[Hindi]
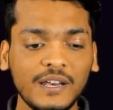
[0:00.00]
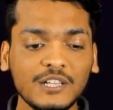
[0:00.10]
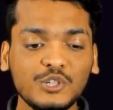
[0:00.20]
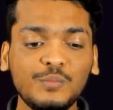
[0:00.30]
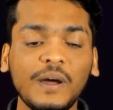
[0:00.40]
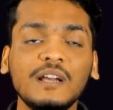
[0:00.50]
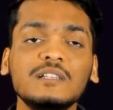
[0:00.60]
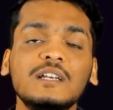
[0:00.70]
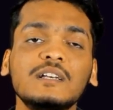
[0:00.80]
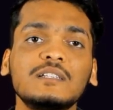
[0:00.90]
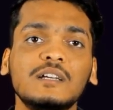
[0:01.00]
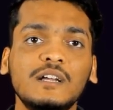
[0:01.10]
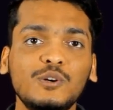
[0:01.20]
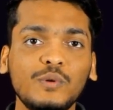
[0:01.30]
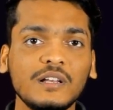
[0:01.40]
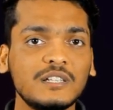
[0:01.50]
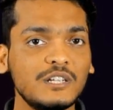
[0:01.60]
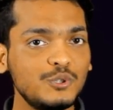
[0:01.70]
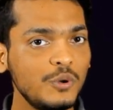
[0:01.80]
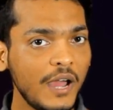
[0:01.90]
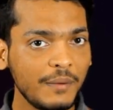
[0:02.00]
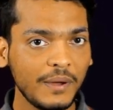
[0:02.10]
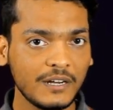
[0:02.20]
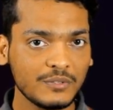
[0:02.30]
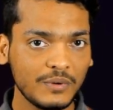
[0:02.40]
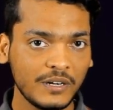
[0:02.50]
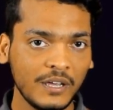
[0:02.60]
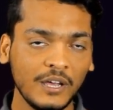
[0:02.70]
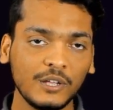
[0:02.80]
ई रेस टू माइनस एक्स इंटू एक्स रेस टू एन माइनस वन